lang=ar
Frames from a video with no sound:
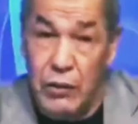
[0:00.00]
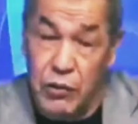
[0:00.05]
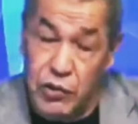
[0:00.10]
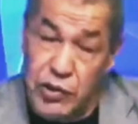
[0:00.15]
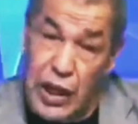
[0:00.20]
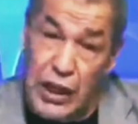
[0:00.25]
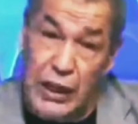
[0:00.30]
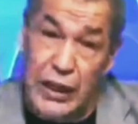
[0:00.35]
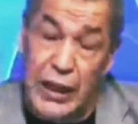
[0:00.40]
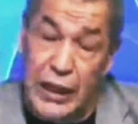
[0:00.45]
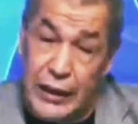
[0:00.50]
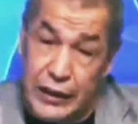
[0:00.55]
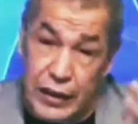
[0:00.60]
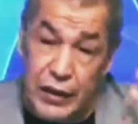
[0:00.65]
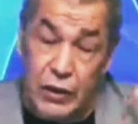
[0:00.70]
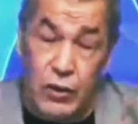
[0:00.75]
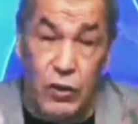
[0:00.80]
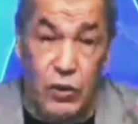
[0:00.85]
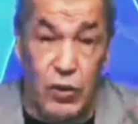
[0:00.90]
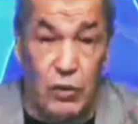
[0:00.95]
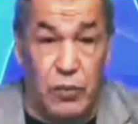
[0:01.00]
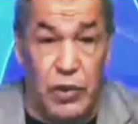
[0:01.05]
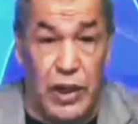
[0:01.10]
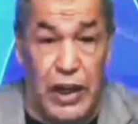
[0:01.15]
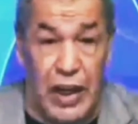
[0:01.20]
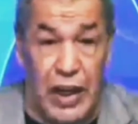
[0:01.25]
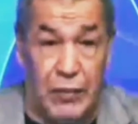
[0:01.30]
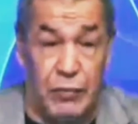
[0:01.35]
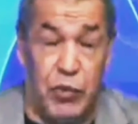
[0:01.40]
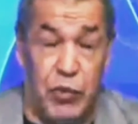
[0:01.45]
مش عليه ديروا لهم
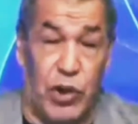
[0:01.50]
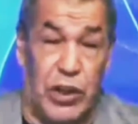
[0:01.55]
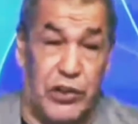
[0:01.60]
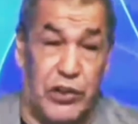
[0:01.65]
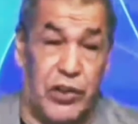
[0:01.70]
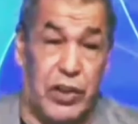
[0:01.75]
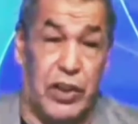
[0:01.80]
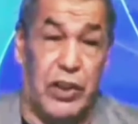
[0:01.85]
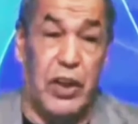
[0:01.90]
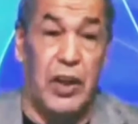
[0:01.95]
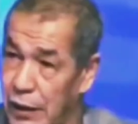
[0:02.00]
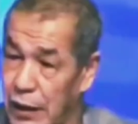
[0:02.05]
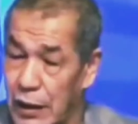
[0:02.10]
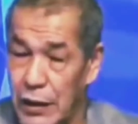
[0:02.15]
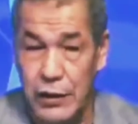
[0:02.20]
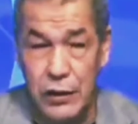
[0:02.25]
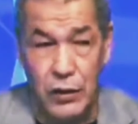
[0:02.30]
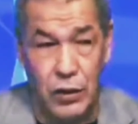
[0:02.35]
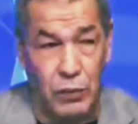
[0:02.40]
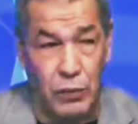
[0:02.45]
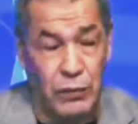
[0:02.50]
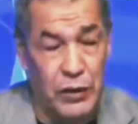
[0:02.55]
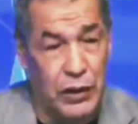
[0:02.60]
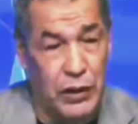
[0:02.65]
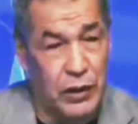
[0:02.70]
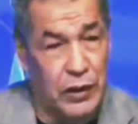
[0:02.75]
ولا يحبوا هذا الشيء اليوم